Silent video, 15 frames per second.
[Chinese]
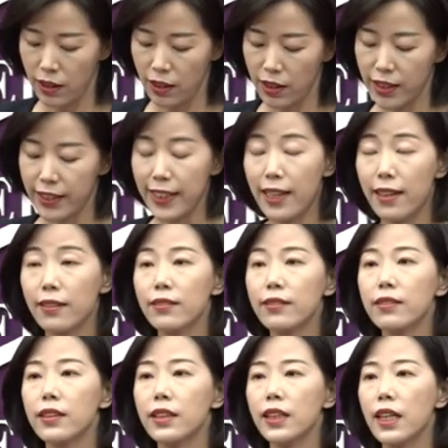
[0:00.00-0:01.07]
这将
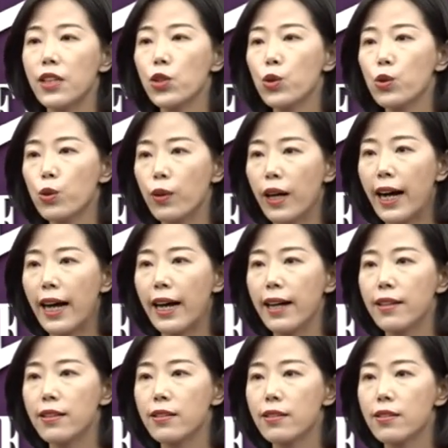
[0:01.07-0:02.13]
严重损害
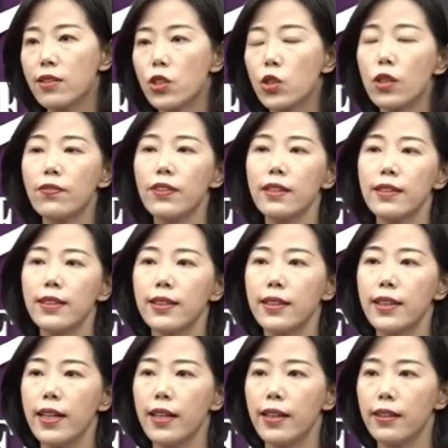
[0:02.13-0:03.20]
双方企
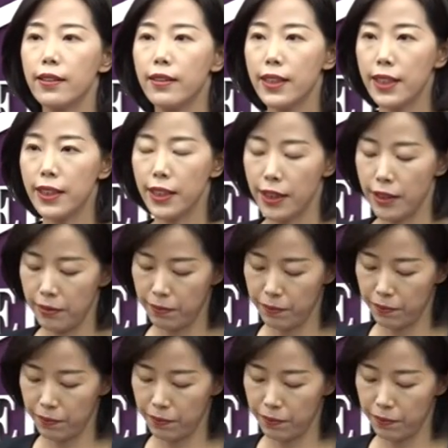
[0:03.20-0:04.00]
业利益，